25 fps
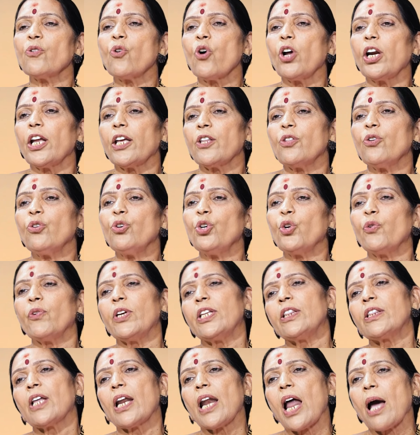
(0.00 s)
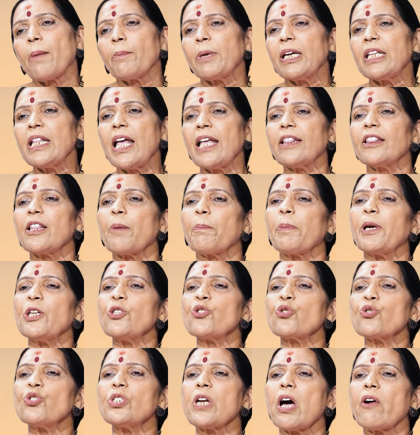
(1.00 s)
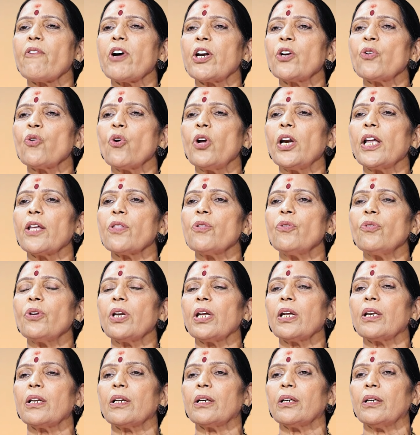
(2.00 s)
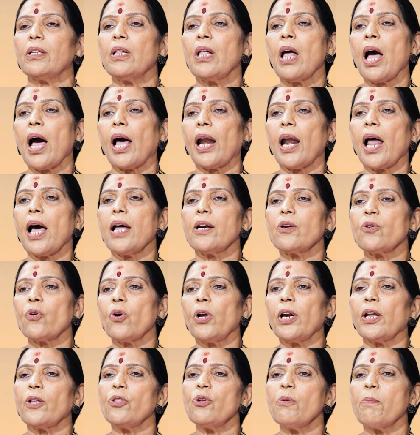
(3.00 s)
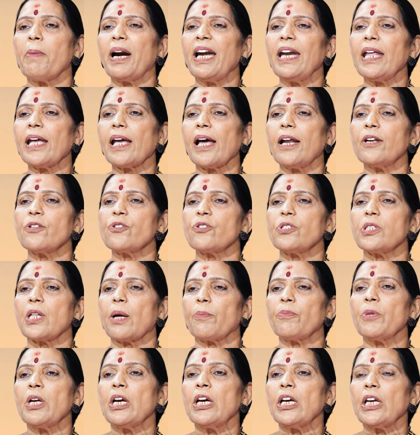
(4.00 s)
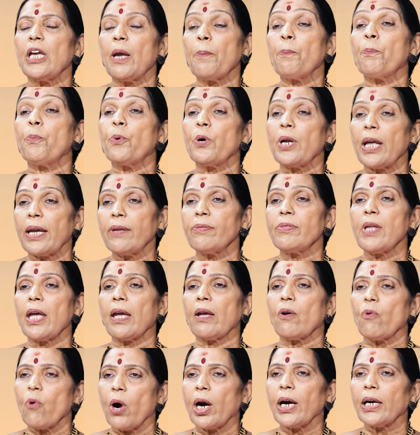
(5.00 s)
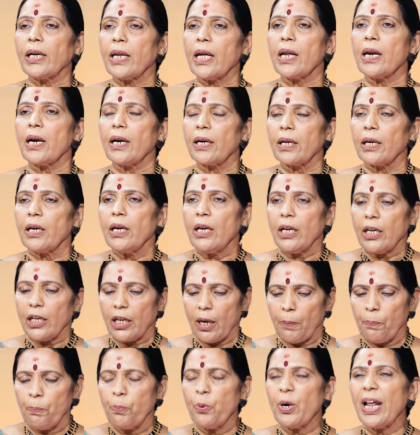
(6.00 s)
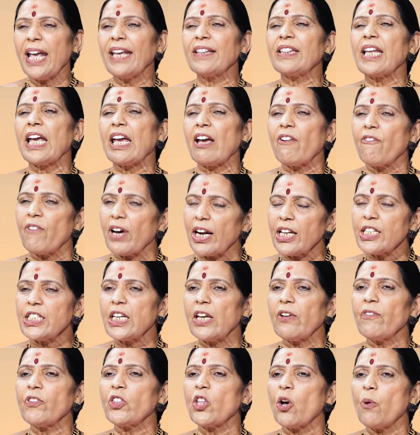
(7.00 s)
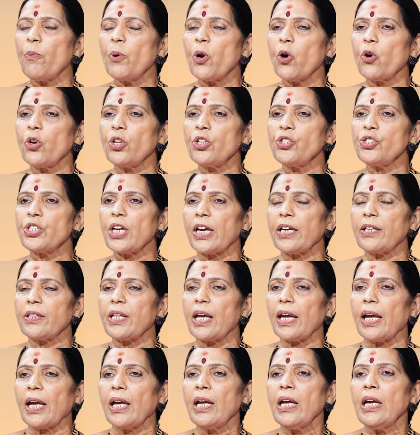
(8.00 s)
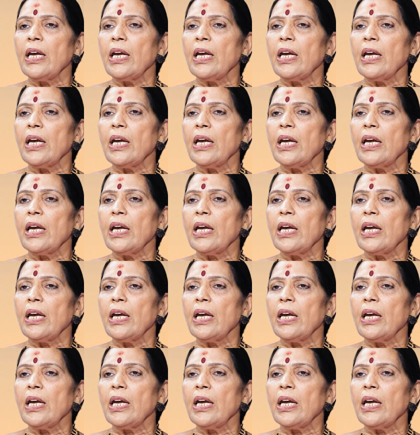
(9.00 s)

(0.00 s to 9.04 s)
అనుకోలేదు నువ్వు ఇంత నా మీద ఇంత పెంచుకున్నావు అనుకోలేదు నేను అలా అనుకోలేదు మళ్ళీ కలిసిందాం ఎప్పుడైతే ఒకటేనండి ఎప్పుడైతే ఎవరి జీవితంలో నుంచి అయితే